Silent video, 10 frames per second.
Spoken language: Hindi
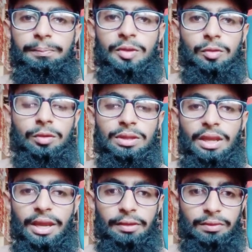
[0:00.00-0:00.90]
पेट्रोल
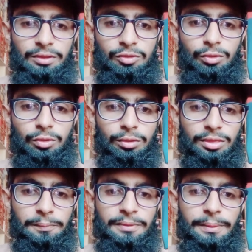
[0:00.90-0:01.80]
की एवरेज को
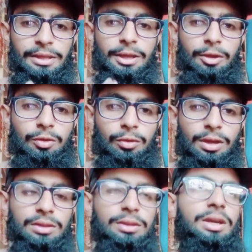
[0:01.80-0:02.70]
सबसे पहले ये कंट्रोल
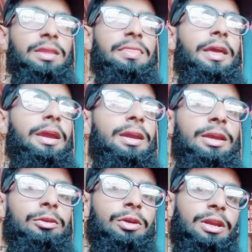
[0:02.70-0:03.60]
करता है
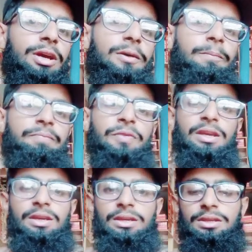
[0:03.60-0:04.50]
सेकेंडली जो है ना
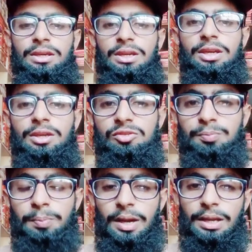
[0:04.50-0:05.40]
ये
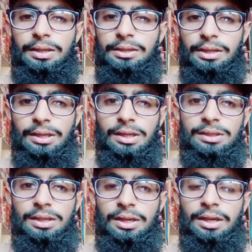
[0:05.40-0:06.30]
स्पार्क क्रिएट
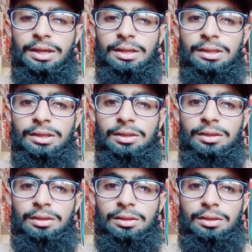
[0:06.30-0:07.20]
करता है
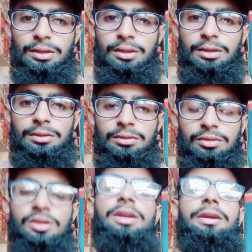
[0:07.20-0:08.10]
इन
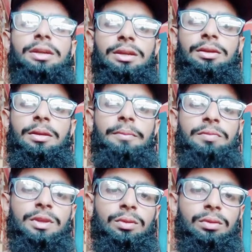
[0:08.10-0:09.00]
सिलेंडर
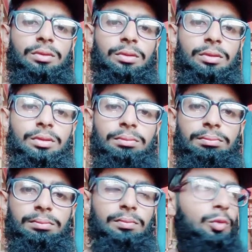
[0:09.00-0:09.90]
तो
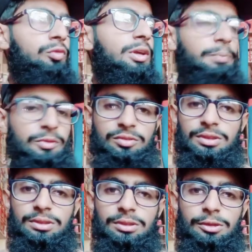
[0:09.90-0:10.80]
मूव द
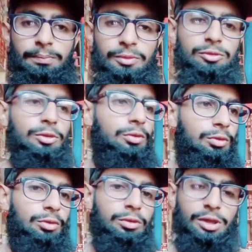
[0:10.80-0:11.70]
पिस्टन पिस्टन
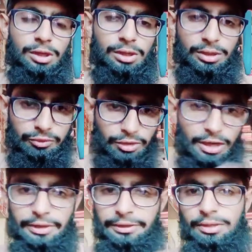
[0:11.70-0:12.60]
को
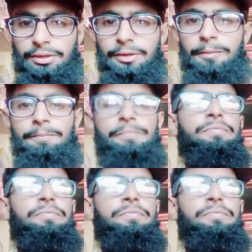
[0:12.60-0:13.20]
चलाने के लिए